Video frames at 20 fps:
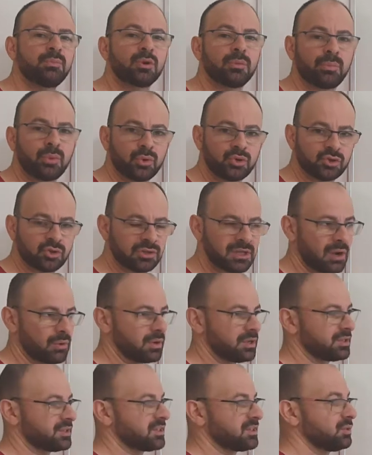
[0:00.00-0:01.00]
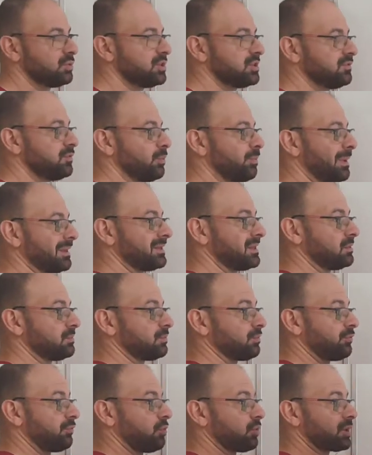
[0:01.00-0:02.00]
proporcional. Se o desvio
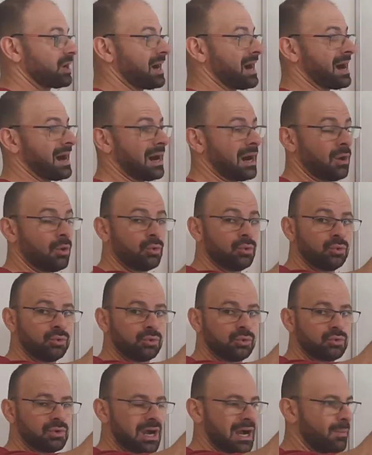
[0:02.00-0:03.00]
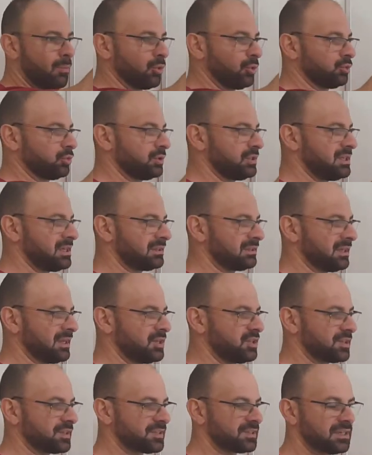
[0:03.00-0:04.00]
padrão for alto, a monotonia
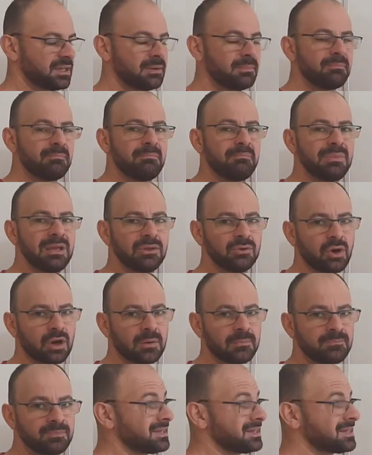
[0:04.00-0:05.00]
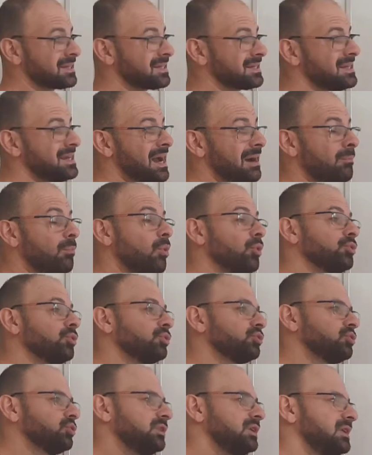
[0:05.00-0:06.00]
tende a ser menor. Se a
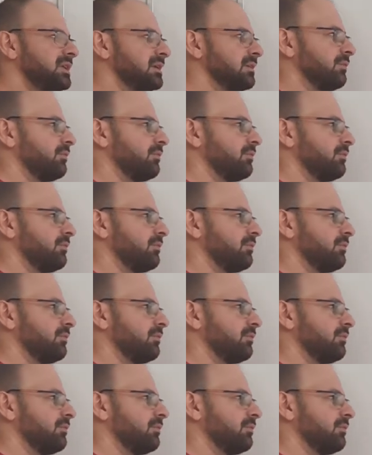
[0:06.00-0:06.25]
monotonia